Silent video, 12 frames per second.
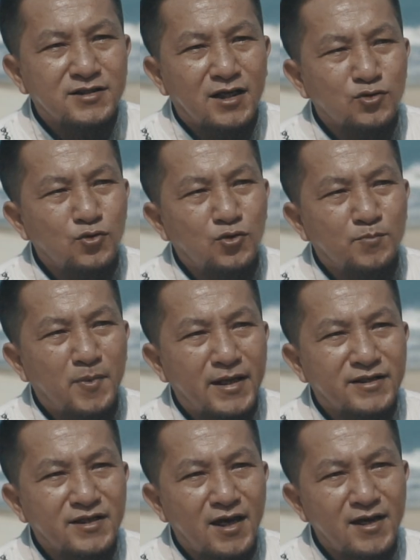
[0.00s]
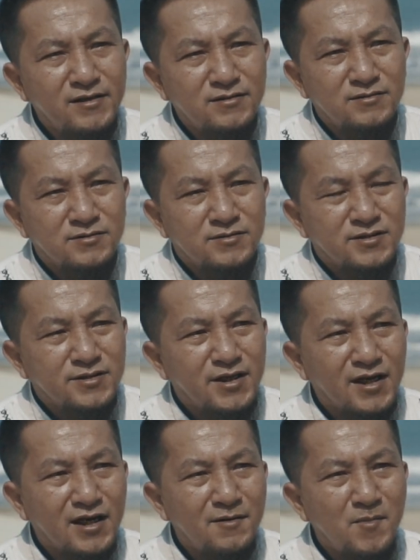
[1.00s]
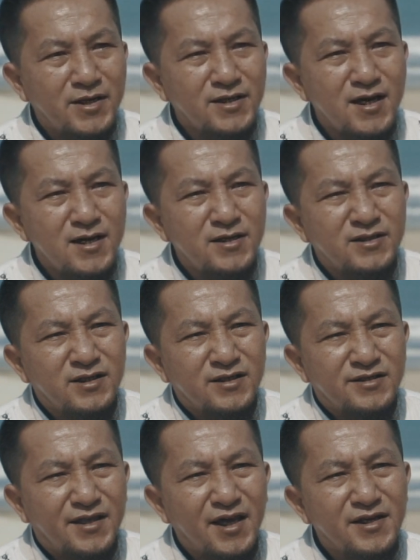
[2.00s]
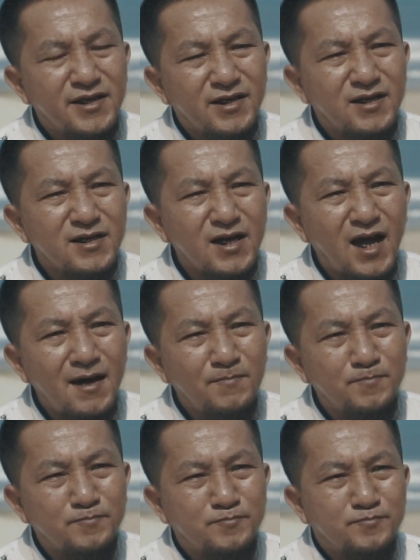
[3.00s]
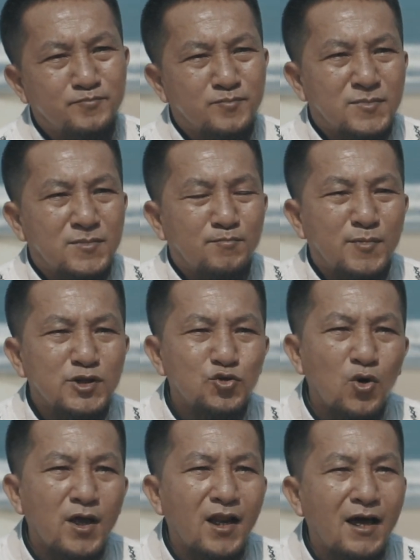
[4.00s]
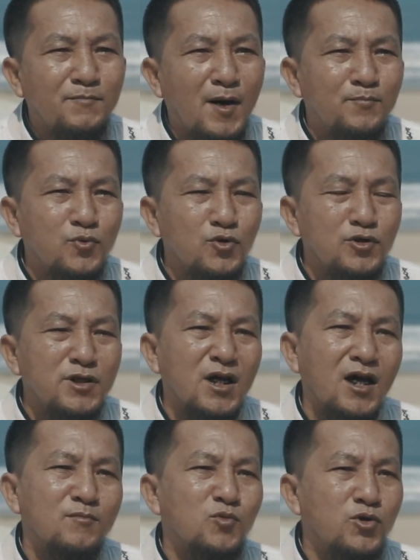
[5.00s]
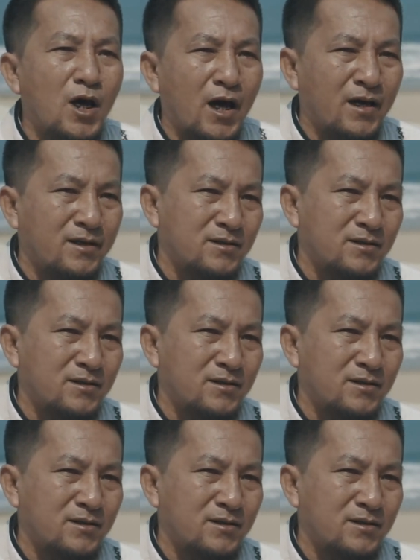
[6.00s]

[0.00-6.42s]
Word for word: satu pelatihan yang namanya teknik lengkap menjual apapun dengan mudah.